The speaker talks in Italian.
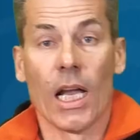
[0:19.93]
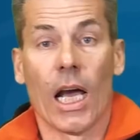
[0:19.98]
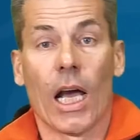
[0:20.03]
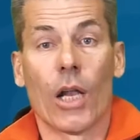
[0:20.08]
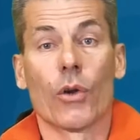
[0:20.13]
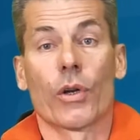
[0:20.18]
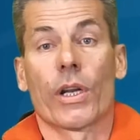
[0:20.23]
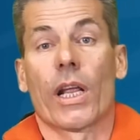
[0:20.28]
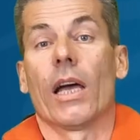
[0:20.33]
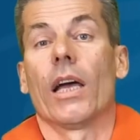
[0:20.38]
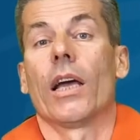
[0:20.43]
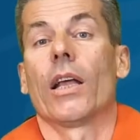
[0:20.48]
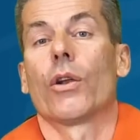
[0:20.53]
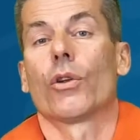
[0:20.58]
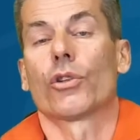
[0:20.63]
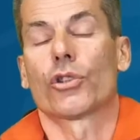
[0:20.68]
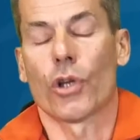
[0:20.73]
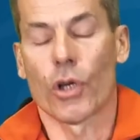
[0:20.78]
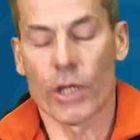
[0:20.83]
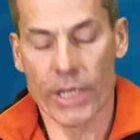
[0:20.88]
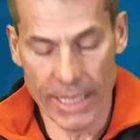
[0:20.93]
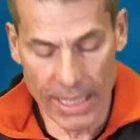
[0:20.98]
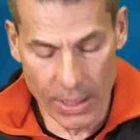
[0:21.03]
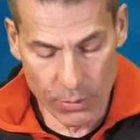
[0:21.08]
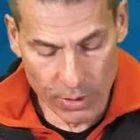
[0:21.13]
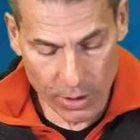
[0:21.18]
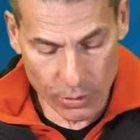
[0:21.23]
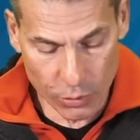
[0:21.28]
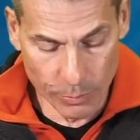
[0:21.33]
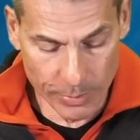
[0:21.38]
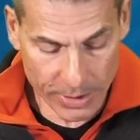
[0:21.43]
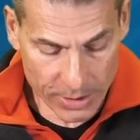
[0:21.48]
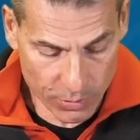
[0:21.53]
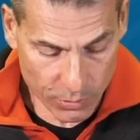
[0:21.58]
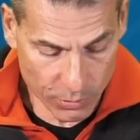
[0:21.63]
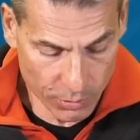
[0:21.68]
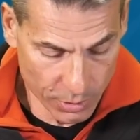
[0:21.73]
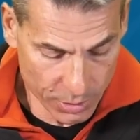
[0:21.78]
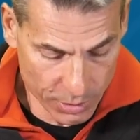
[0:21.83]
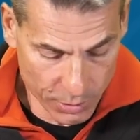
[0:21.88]
Allora, lo so che è un
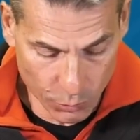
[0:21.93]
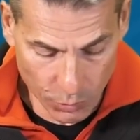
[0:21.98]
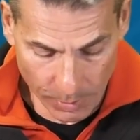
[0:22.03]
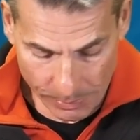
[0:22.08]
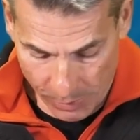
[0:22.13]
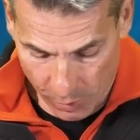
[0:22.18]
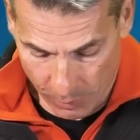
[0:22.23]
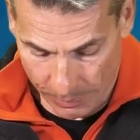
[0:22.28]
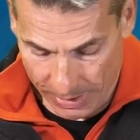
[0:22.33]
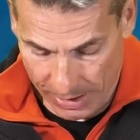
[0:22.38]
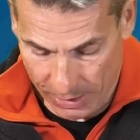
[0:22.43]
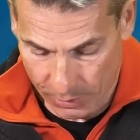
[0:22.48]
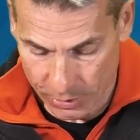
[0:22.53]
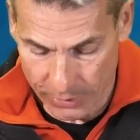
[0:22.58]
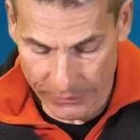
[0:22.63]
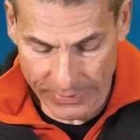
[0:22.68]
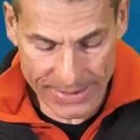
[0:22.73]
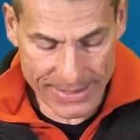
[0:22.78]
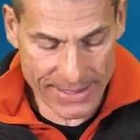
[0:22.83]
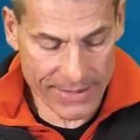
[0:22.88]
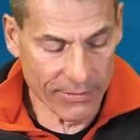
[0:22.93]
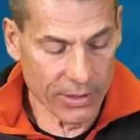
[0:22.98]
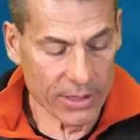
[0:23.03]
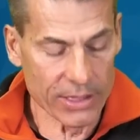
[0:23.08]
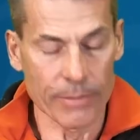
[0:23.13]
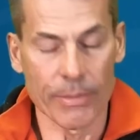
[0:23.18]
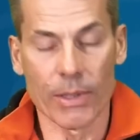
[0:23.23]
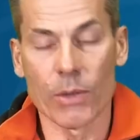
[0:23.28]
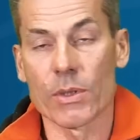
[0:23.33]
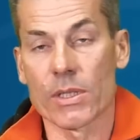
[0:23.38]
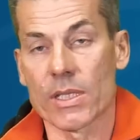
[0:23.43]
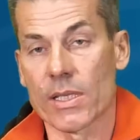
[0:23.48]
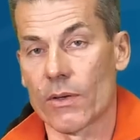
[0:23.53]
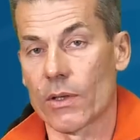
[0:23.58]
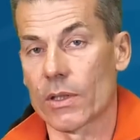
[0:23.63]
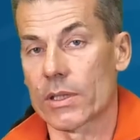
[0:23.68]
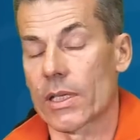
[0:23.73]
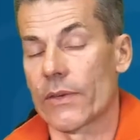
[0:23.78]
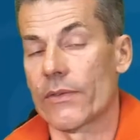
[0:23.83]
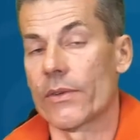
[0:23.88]
argomento di cui abbiamo parlato diverse volte, ma questa
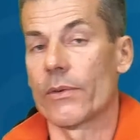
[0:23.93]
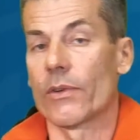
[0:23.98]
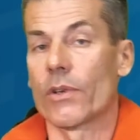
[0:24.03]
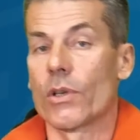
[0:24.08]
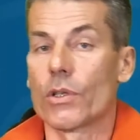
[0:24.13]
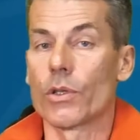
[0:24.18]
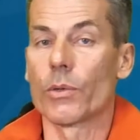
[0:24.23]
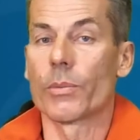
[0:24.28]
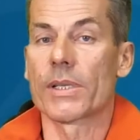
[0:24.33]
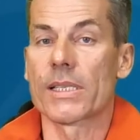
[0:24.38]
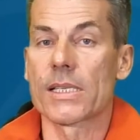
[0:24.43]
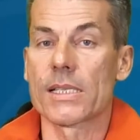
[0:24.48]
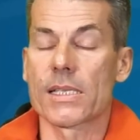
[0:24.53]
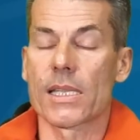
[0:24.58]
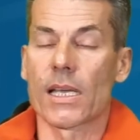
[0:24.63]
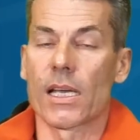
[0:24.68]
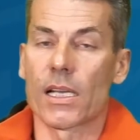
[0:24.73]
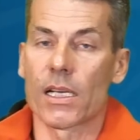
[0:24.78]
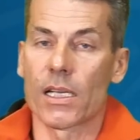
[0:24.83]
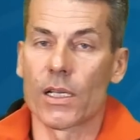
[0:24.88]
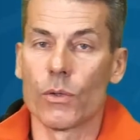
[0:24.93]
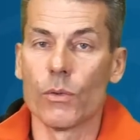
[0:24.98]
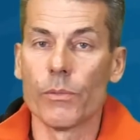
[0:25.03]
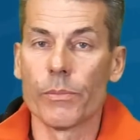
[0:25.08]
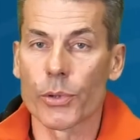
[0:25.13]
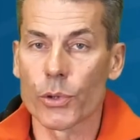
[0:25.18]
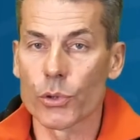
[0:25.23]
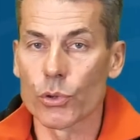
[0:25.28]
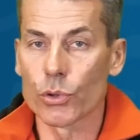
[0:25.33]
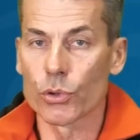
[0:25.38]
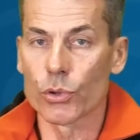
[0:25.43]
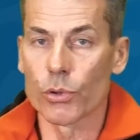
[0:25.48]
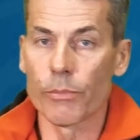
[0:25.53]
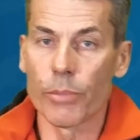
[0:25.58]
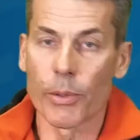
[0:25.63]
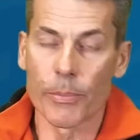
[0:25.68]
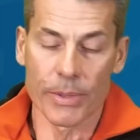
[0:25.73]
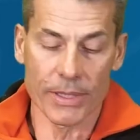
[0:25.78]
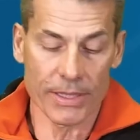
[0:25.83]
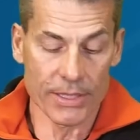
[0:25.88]
volta vi voglio presentare un prodotto un
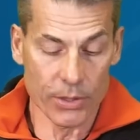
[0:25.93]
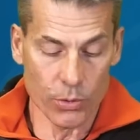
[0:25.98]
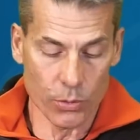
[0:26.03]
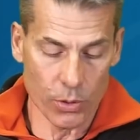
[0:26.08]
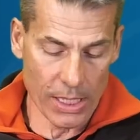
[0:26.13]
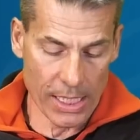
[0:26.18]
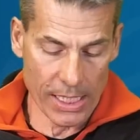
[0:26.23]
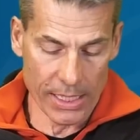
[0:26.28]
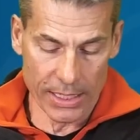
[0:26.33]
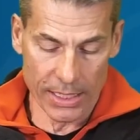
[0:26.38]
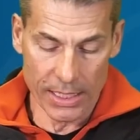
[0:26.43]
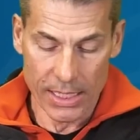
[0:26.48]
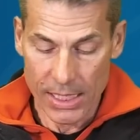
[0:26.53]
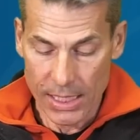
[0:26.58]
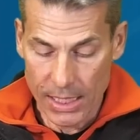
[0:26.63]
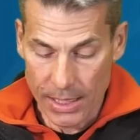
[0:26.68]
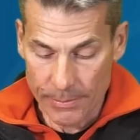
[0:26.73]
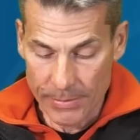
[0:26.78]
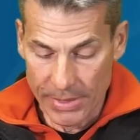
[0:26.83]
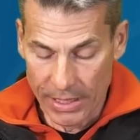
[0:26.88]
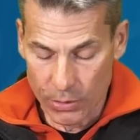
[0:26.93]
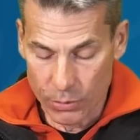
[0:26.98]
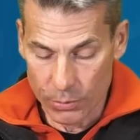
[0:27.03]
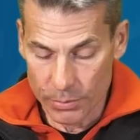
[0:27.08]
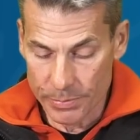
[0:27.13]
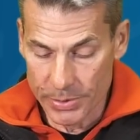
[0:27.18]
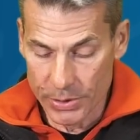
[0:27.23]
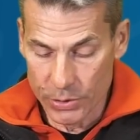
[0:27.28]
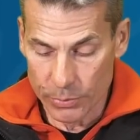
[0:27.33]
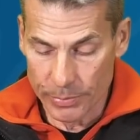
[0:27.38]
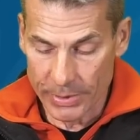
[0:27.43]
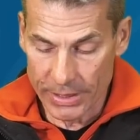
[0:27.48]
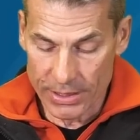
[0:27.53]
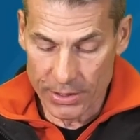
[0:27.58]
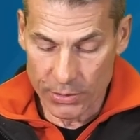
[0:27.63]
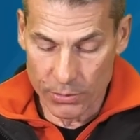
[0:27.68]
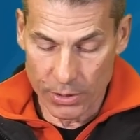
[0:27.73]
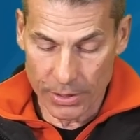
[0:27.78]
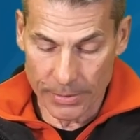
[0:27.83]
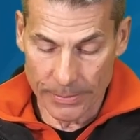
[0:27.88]
po' particolare. Mi ha colpito
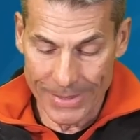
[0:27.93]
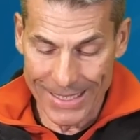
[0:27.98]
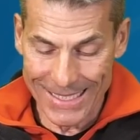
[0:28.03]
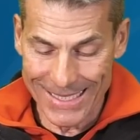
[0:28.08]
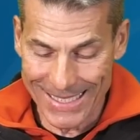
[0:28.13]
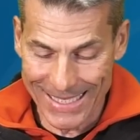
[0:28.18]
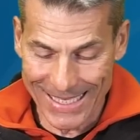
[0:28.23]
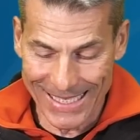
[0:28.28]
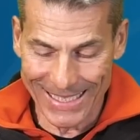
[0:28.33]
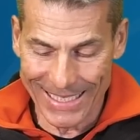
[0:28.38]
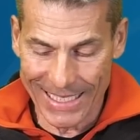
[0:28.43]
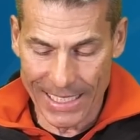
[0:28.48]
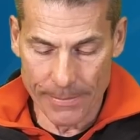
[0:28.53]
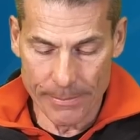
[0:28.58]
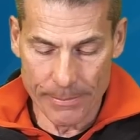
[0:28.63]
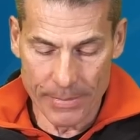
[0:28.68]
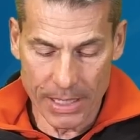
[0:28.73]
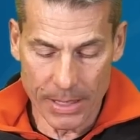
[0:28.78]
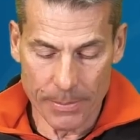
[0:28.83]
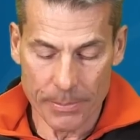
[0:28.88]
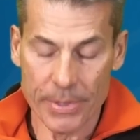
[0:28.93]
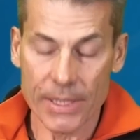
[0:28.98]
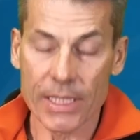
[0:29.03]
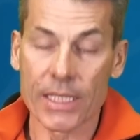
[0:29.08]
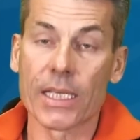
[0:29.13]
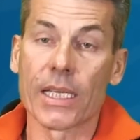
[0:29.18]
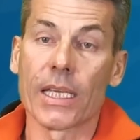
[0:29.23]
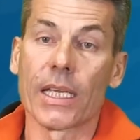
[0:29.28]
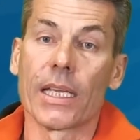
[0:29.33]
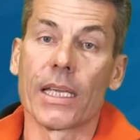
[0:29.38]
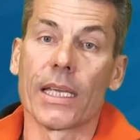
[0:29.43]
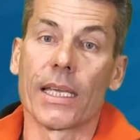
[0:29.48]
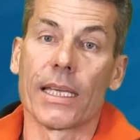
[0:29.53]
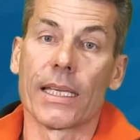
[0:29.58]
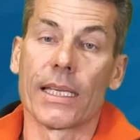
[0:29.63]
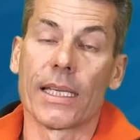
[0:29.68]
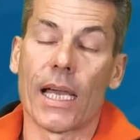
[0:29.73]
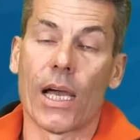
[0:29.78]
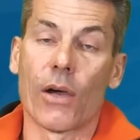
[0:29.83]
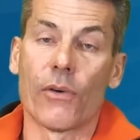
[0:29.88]
particolarmente anche a me
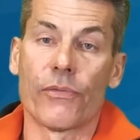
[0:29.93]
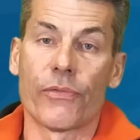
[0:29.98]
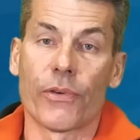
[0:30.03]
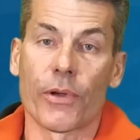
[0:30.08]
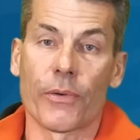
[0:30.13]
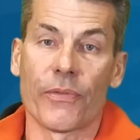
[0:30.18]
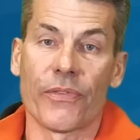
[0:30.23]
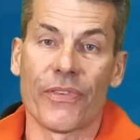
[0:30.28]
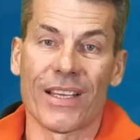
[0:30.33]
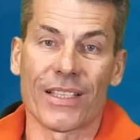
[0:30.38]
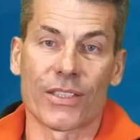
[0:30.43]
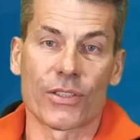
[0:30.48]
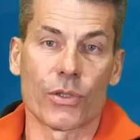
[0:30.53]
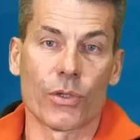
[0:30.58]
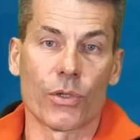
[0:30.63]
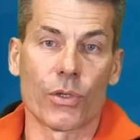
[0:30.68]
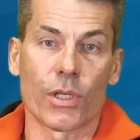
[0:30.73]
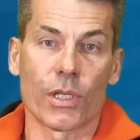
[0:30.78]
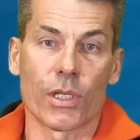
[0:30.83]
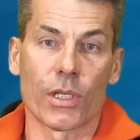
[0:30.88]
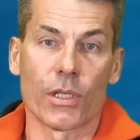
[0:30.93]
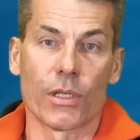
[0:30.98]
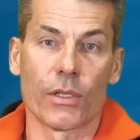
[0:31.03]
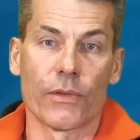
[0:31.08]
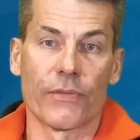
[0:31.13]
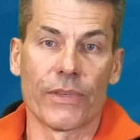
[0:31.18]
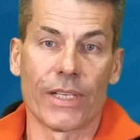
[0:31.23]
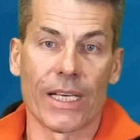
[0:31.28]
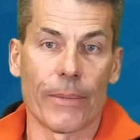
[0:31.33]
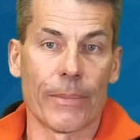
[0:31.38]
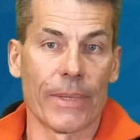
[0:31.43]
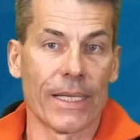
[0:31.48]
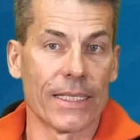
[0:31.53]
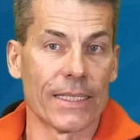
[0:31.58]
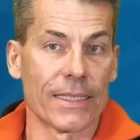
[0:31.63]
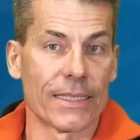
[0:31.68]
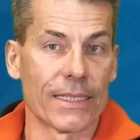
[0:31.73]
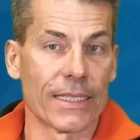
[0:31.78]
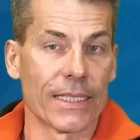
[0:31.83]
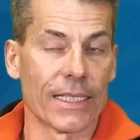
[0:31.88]
perché eh, ha un form factor eh,
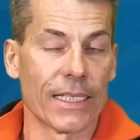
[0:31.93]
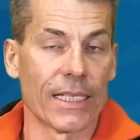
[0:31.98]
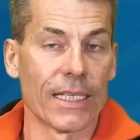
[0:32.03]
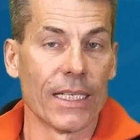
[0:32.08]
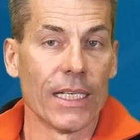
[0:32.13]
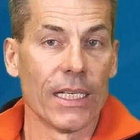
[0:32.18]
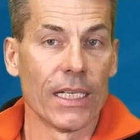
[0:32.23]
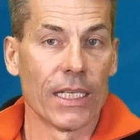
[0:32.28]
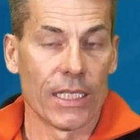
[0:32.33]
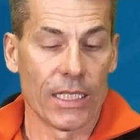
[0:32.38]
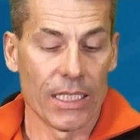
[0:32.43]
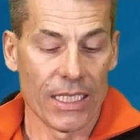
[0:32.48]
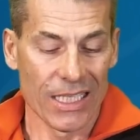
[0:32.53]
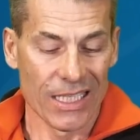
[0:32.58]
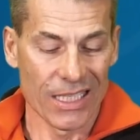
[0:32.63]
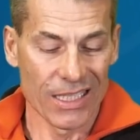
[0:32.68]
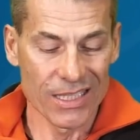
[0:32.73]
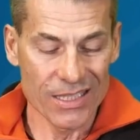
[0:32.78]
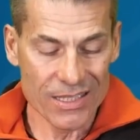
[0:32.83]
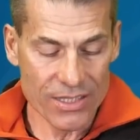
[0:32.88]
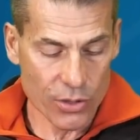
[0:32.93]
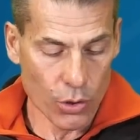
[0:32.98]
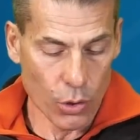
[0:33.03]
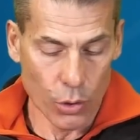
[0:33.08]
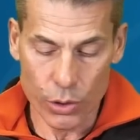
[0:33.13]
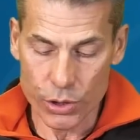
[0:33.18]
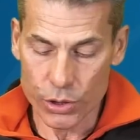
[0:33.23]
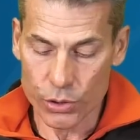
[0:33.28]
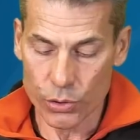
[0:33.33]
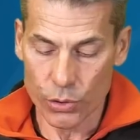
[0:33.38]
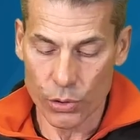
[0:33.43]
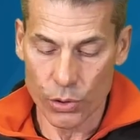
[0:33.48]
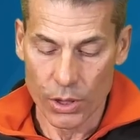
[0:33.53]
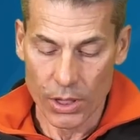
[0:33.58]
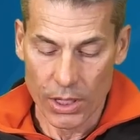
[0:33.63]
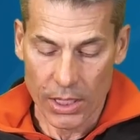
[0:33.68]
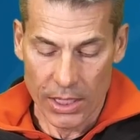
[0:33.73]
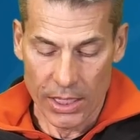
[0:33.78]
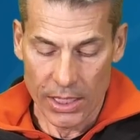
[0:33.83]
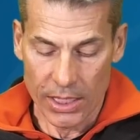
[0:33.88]
veramente eh, insolito
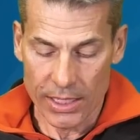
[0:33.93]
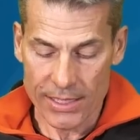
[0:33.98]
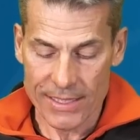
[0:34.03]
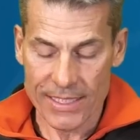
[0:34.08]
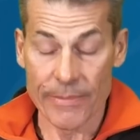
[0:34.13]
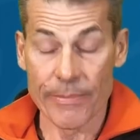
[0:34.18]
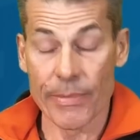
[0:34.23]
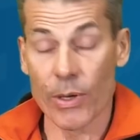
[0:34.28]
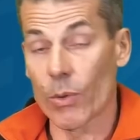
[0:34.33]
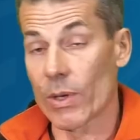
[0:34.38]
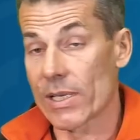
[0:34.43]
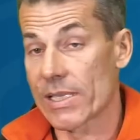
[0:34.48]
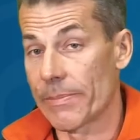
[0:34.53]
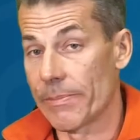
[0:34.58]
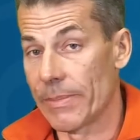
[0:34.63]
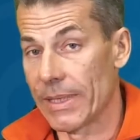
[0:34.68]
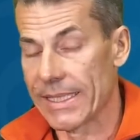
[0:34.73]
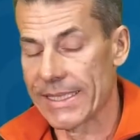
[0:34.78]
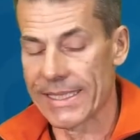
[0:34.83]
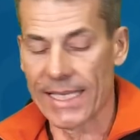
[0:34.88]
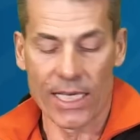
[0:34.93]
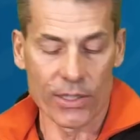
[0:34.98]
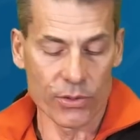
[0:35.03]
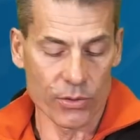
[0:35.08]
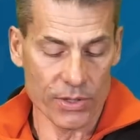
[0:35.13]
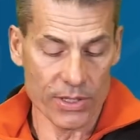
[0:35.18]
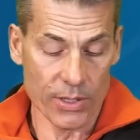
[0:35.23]
e sembra quasi blindato.